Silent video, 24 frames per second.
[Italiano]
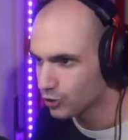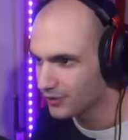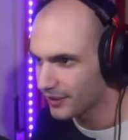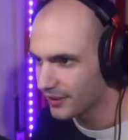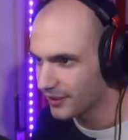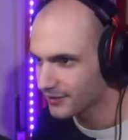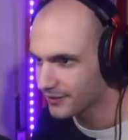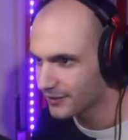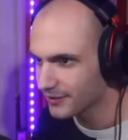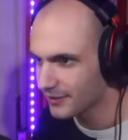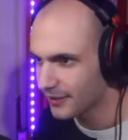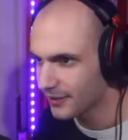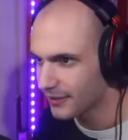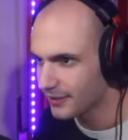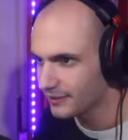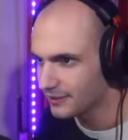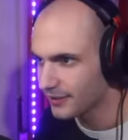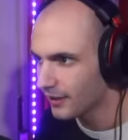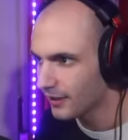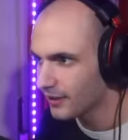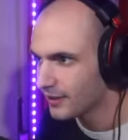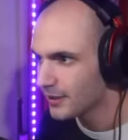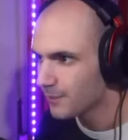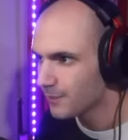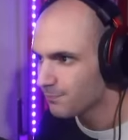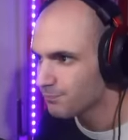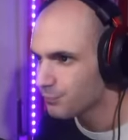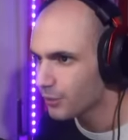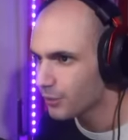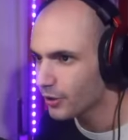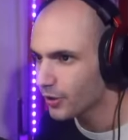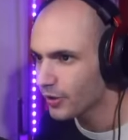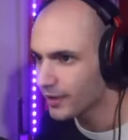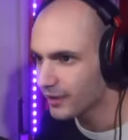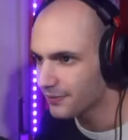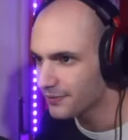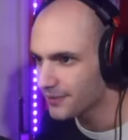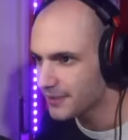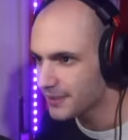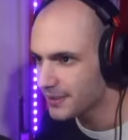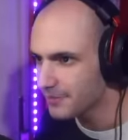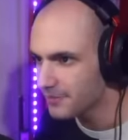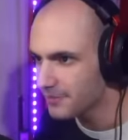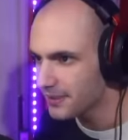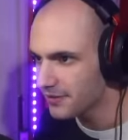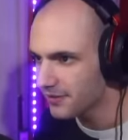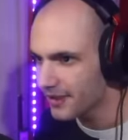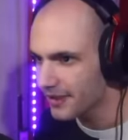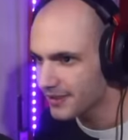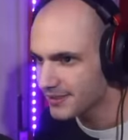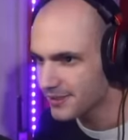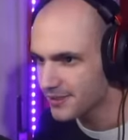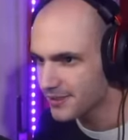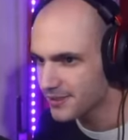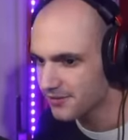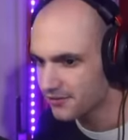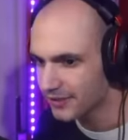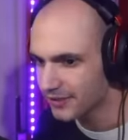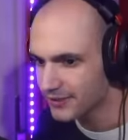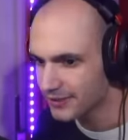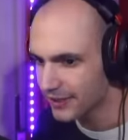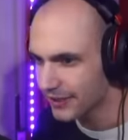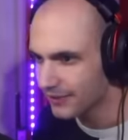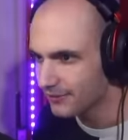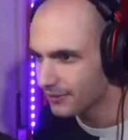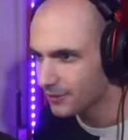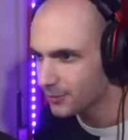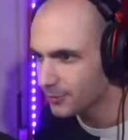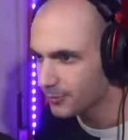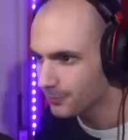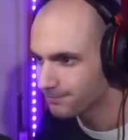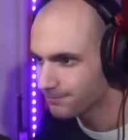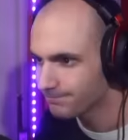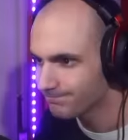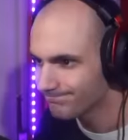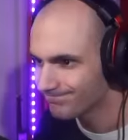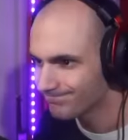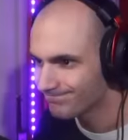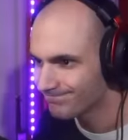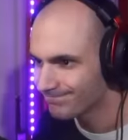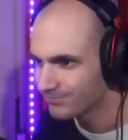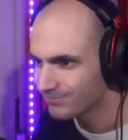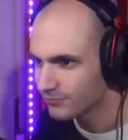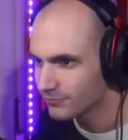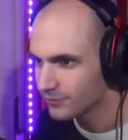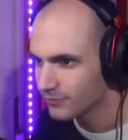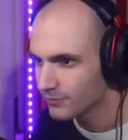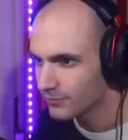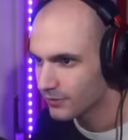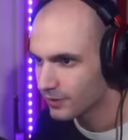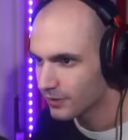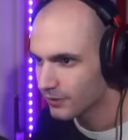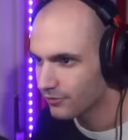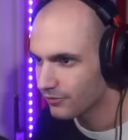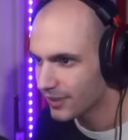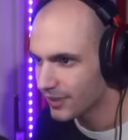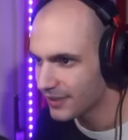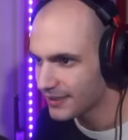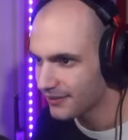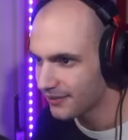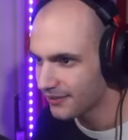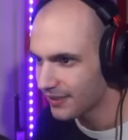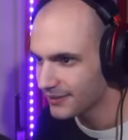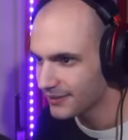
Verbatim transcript: ho il 30-30. Però erano di team diversi, si fightavano. Brit e